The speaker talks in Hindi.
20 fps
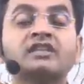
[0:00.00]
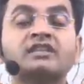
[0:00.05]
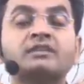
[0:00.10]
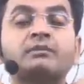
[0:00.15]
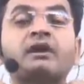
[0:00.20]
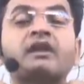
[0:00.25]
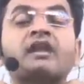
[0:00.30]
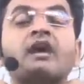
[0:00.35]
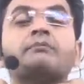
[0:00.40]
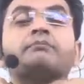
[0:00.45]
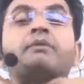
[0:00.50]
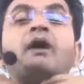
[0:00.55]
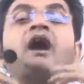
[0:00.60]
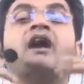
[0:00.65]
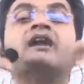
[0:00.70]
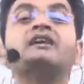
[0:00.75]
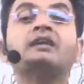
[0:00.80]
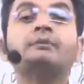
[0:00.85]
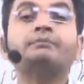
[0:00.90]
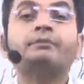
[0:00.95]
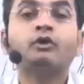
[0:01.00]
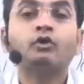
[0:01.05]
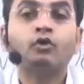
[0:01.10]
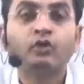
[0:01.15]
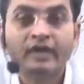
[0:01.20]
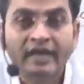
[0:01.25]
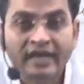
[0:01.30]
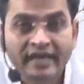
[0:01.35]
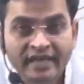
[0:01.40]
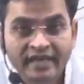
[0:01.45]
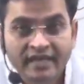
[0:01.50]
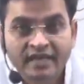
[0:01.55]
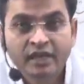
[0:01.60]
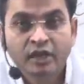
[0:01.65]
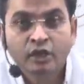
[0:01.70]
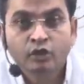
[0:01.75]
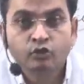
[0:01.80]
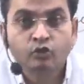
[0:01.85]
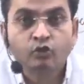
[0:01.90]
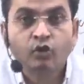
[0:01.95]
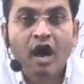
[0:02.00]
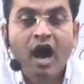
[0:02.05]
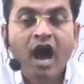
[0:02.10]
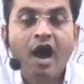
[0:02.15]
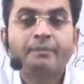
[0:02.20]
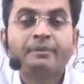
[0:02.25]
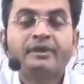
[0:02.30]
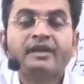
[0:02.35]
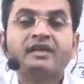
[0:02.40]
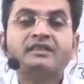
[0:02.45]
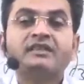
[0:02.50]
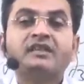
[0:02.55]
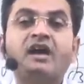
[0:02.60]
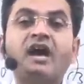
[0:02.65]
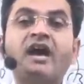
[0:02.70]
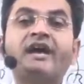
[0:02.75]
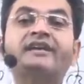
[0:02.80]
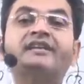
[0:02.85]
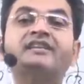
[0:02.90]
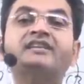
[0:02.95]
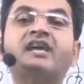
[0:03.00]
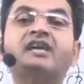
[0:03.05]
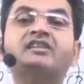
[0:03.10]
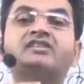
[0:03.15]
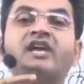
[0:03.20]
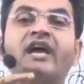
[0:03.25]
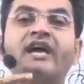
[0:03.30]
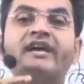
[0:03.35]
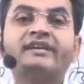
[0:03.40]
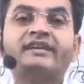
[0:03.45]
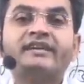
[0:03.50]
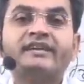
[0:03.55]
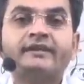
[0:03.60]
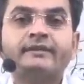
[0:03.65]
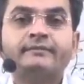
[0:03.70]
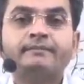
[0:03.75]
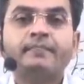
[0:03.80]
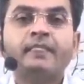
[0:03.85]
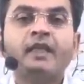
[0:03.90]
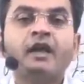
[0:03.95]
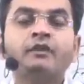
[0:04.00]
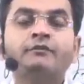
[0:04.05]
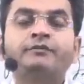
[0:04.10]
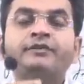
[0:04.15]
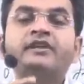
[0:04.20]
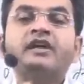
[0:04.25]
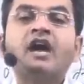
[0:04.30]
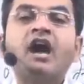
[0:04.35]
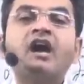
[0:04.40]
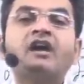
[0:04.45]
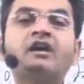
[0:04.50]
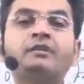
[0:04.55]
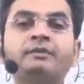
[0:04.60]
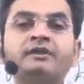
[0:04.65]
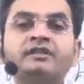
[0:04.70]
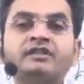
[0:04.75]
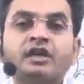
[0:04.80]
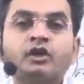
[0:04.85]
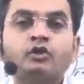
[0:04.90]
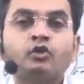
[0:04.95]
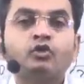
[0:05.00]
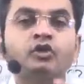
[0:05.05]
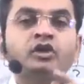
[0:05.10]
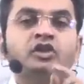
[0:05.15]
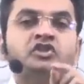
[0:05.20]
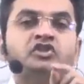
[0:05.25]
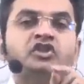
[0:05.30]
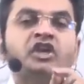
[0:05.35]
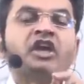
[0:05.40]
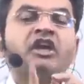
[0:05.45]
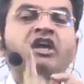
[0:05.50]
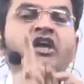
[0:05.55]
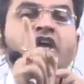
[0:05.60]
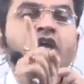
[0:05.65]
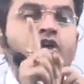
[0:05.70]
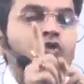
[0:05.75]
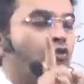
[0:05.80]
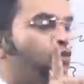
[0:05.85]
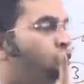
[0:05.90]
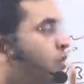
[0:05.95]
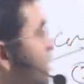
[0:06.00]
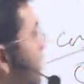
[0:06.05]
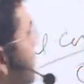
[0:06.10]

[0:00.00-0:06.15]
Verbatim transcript: जब गला फाड़ के पढ़ोगे तो आपके अंदर आइडियाज आएंगे फिर आंख बंद करो थिंक करो